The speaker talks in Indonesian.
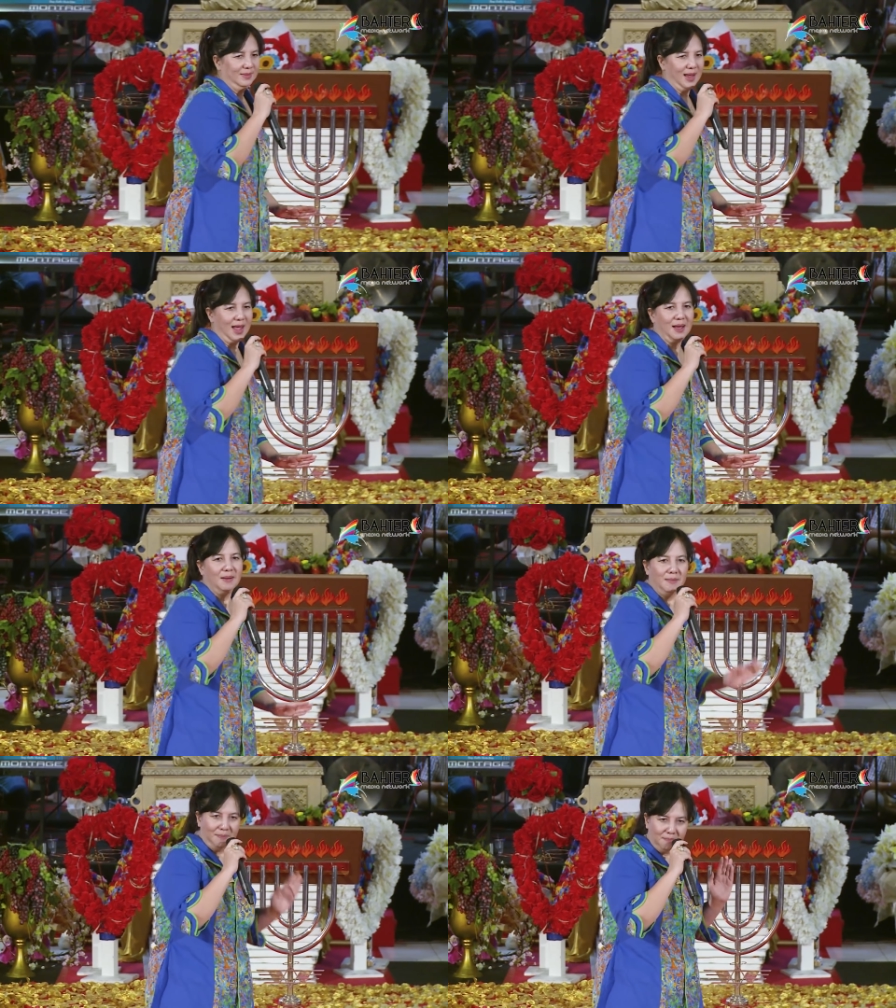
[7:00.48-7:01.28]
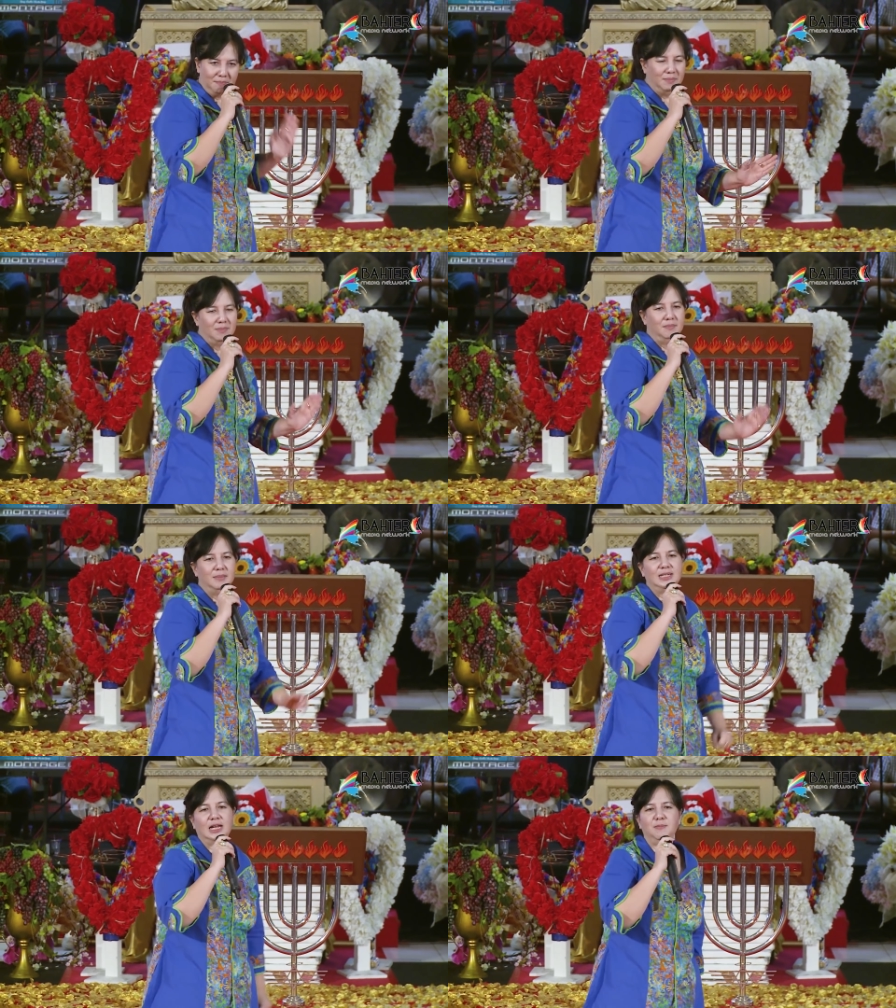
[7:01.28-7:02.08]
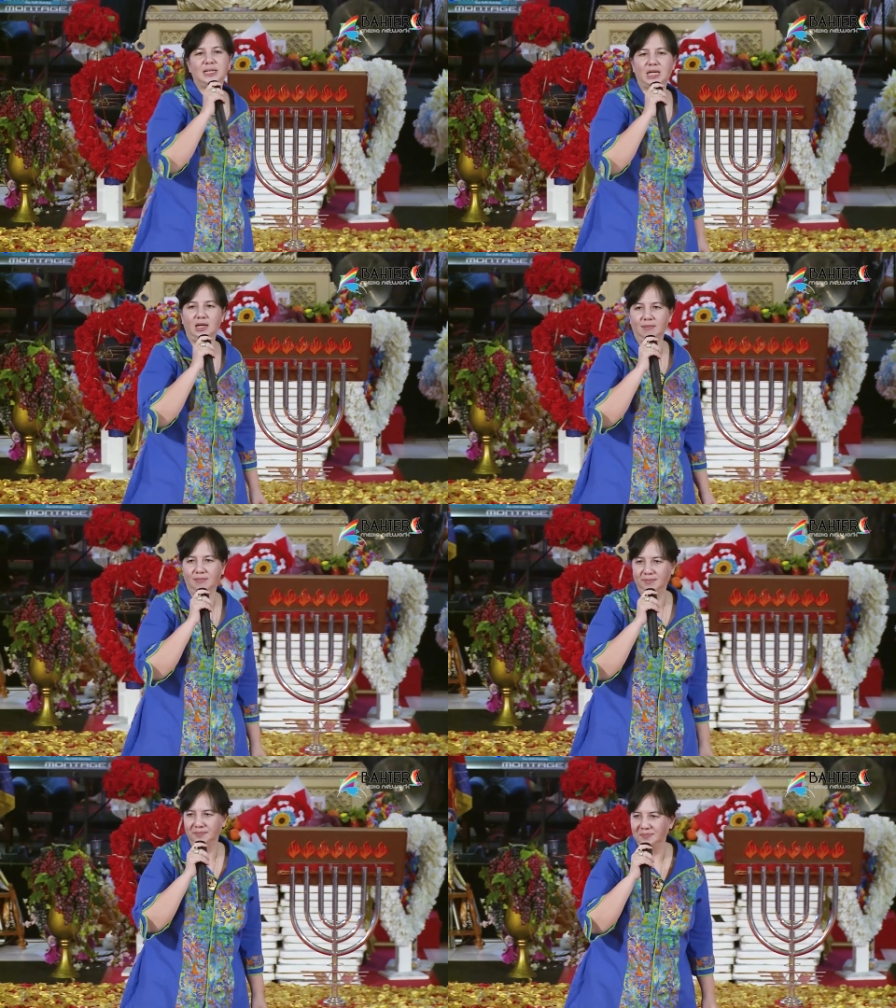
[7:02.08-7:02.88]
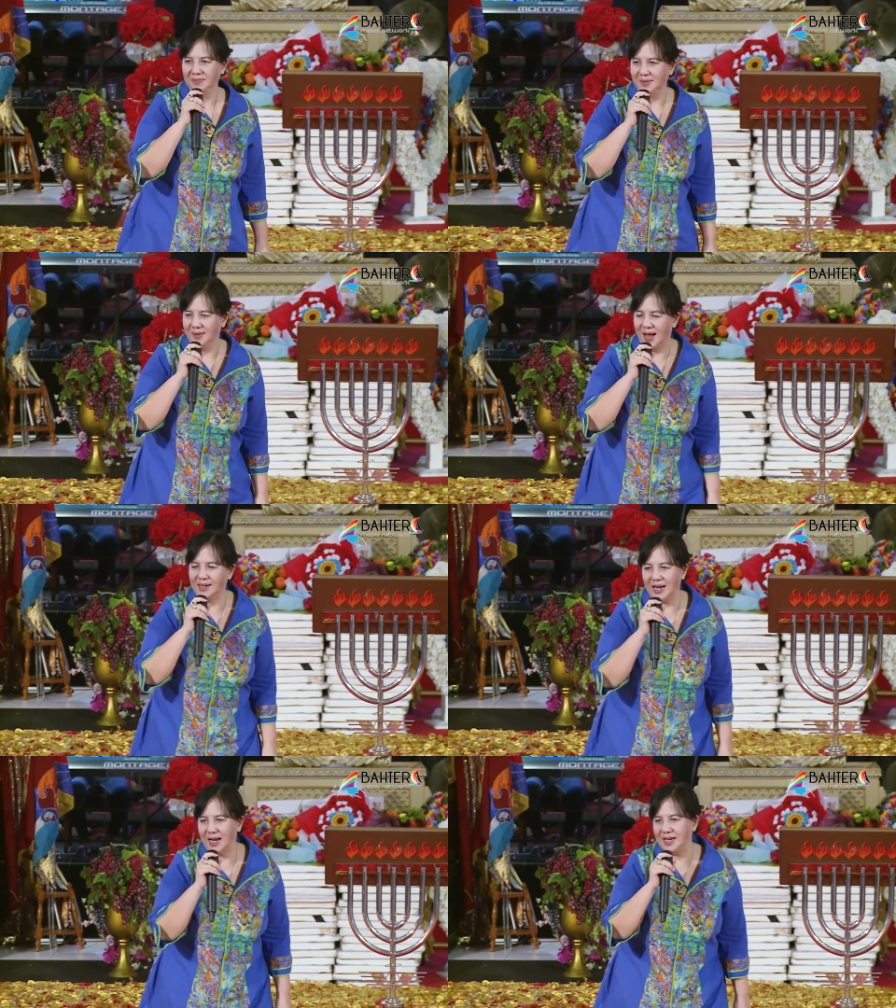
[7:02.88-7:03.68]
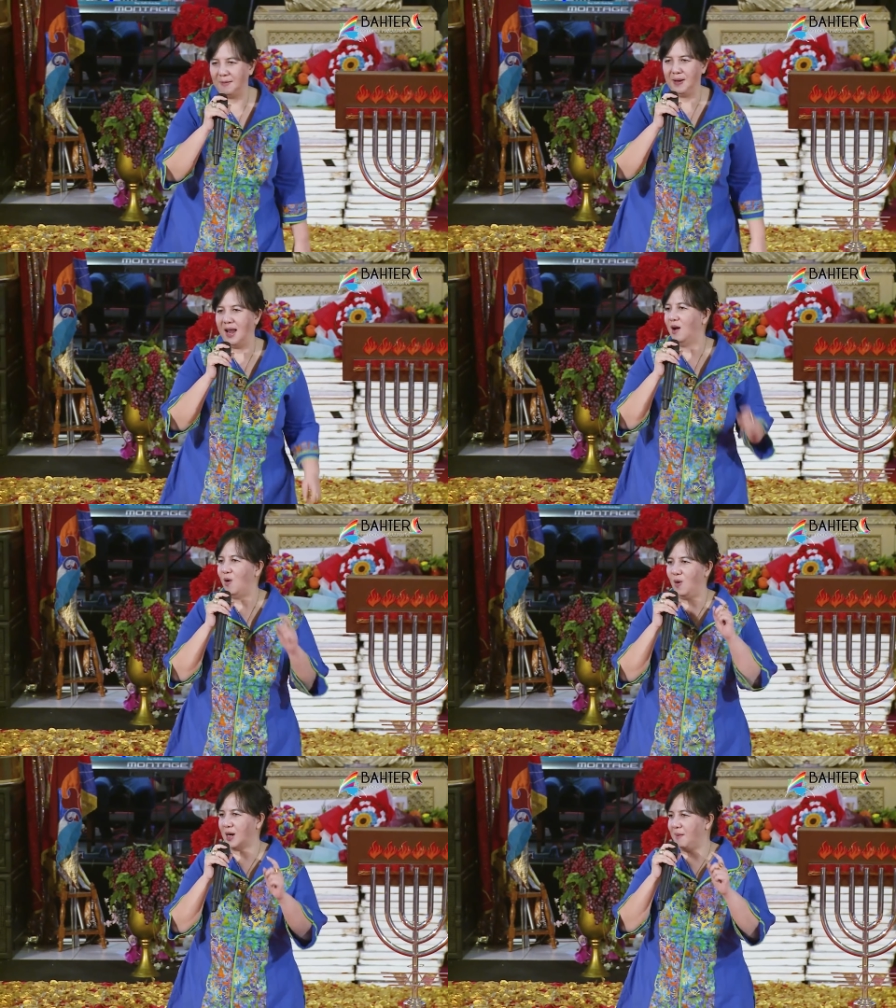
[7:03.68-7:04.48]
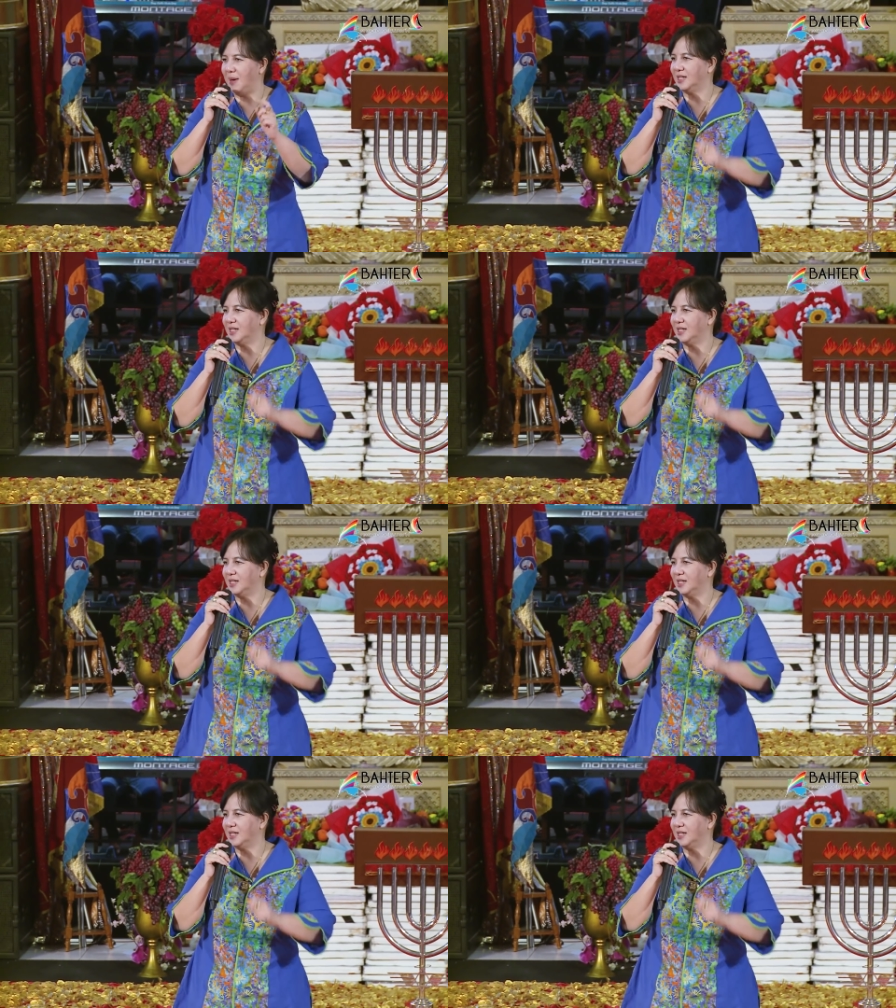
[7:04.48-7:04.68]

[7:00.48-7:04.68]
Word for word: ya menjadi miskin. Adalah dia bilang orang